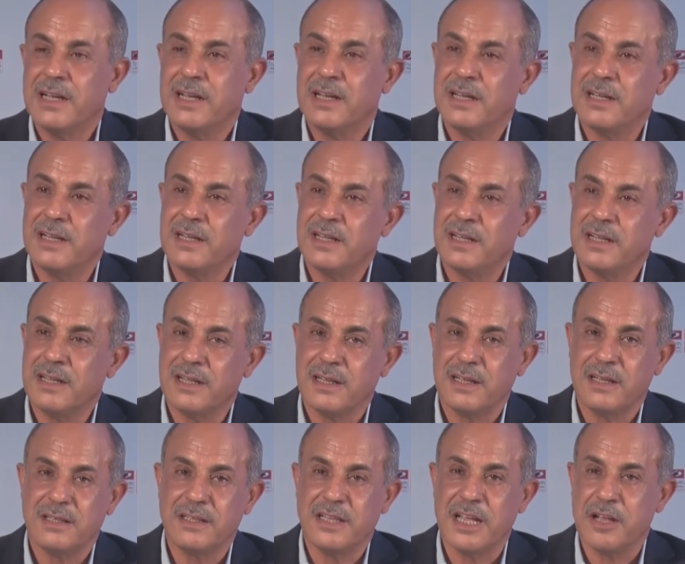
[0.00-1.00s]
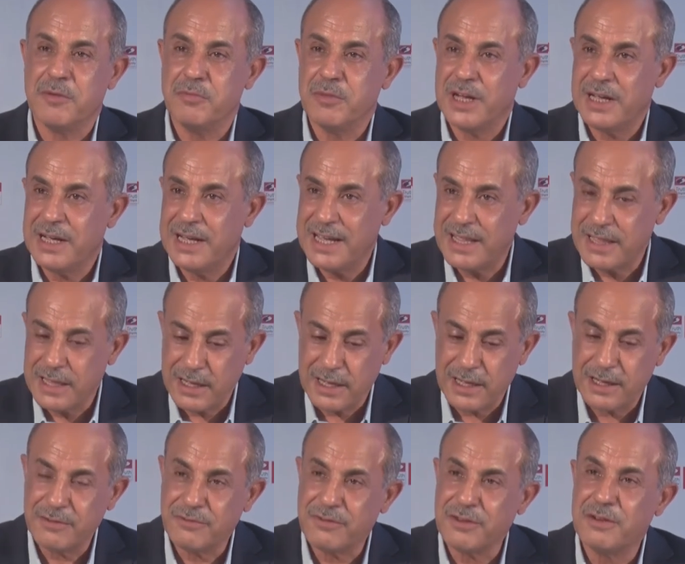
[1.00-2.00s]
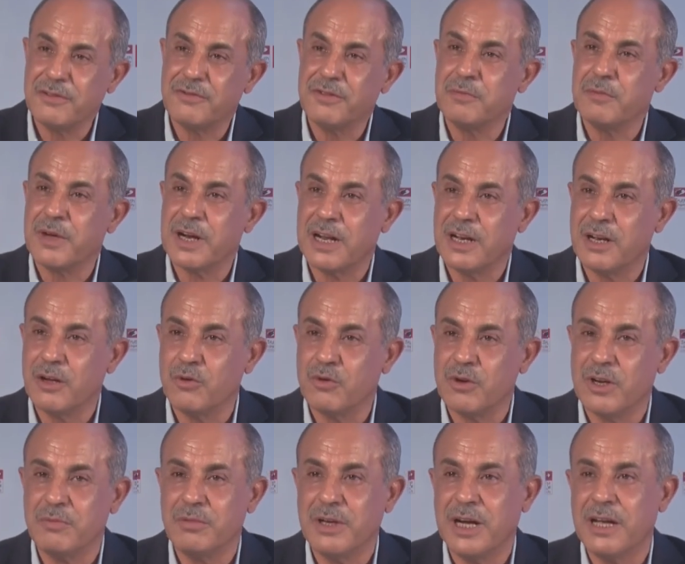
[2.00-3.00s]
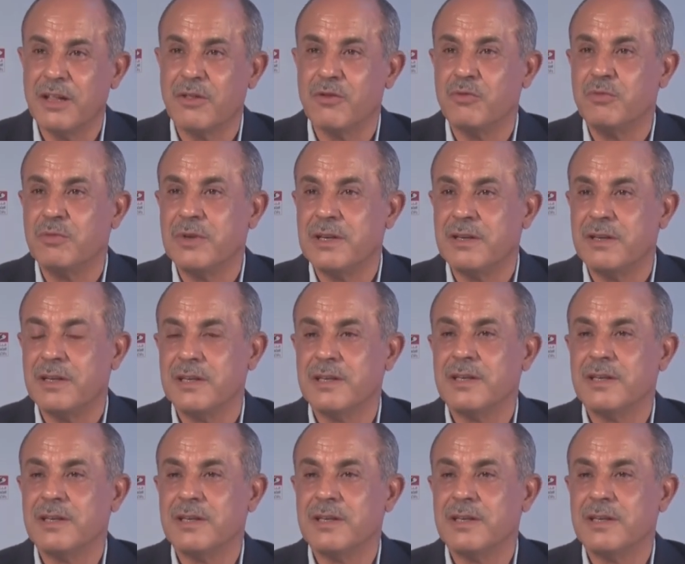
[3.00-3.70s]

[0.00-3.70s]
آه، دائمه هذا في مرحله اولى بحيث من